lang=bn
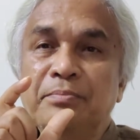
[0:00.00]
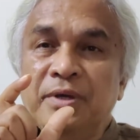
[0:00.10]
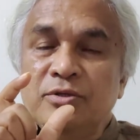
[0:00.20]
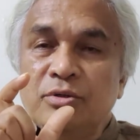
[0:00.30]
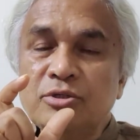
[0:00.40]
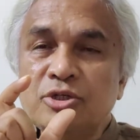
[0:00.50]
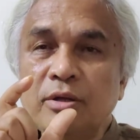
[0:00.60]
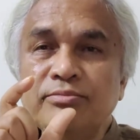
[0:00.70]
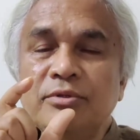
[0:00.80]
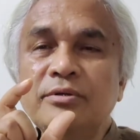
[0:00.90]
বেজোর
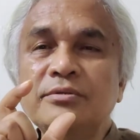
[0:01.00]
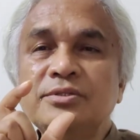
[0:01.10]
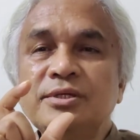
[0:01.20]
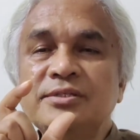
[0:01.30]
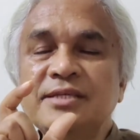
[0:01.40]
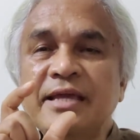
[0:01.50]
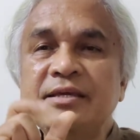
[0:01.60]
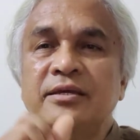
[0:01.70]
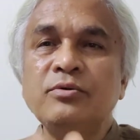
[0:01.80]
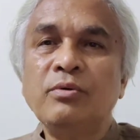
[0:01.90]
শব্দ হচ্ছে
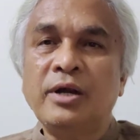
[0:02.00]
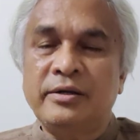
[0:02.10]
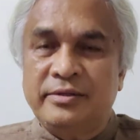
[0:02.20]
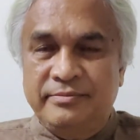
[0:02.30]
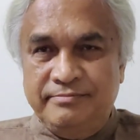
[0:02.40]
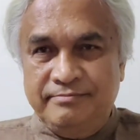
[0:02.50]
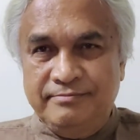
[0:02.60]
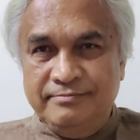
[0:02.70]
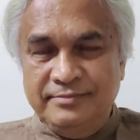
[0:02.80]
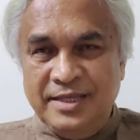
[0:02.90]
সাইকিক ওয়ার্ড
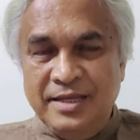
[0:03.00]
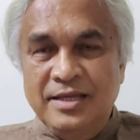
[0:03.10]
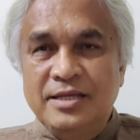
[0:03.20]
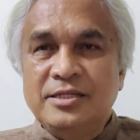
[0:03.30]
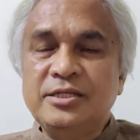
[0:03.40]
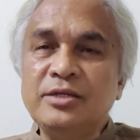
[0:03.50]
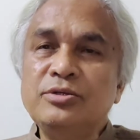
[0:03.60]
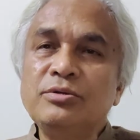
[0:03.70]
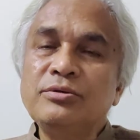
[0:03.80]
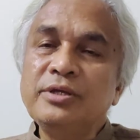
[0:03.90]

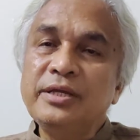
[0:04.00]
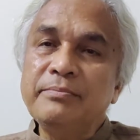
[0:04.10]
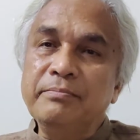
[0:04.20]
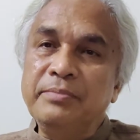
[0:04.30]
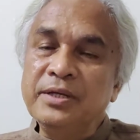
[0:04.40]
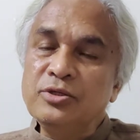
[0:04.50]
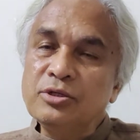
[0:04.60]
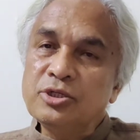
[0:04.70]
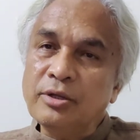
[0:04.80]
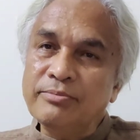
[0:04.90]
সেজন্যই
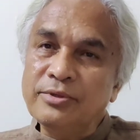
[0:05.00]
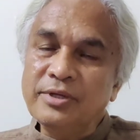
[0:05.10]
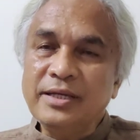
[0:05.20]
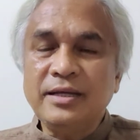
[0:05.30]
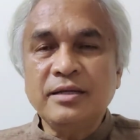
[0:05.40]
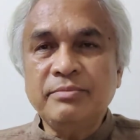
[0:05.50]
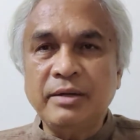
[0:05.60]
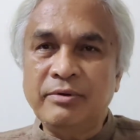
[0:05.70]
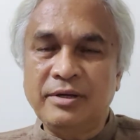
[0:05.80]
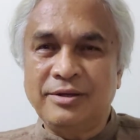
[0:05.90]
বেজোর শব্দকে এখানে
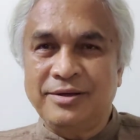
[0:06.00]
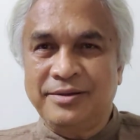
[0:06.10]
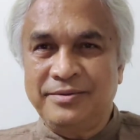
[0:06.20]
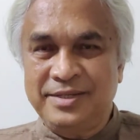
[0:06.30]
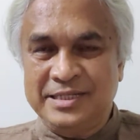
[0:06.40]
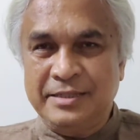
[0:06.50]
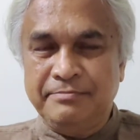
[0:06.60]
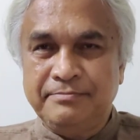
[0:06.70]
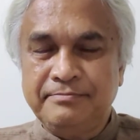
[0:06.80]
ব্যবহার করা হয়েছে